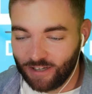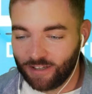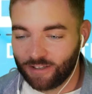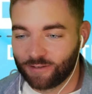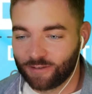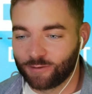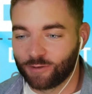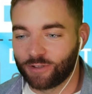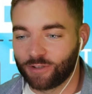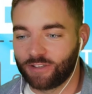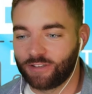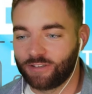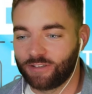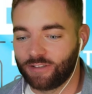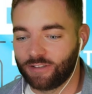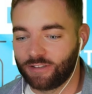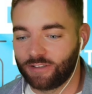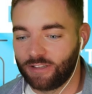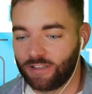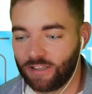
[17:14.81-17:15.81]
вот,
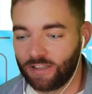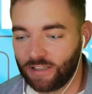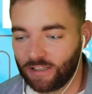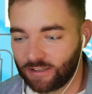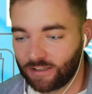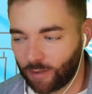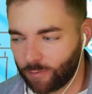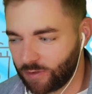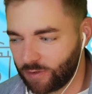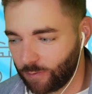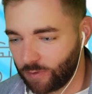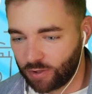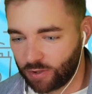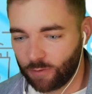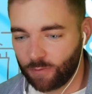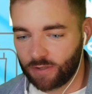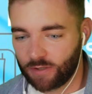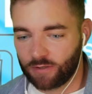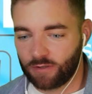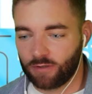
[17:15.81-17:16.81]
и там
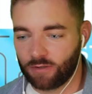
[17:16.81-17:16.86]
себестоимость,